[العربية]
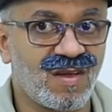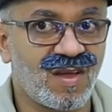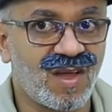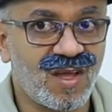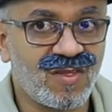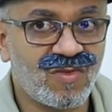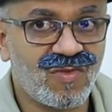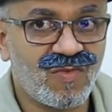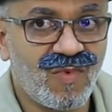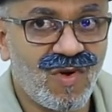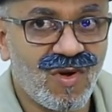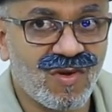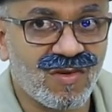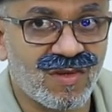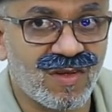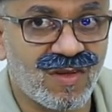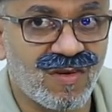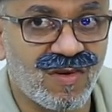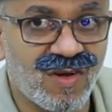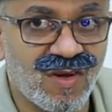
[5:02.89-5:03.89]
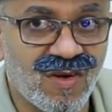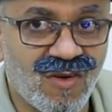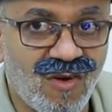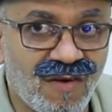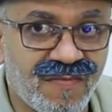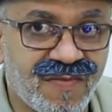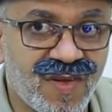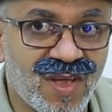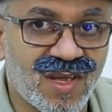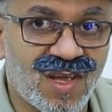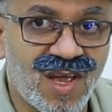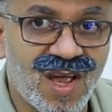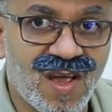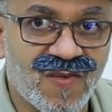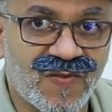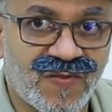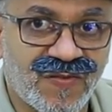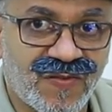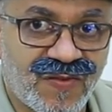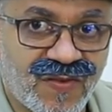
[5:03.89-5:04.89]
هاند بوك اوف
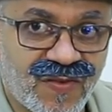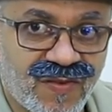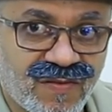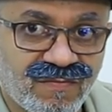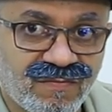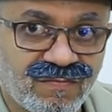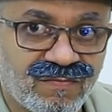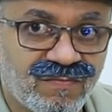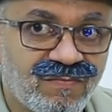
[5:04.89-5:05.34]
هيجاز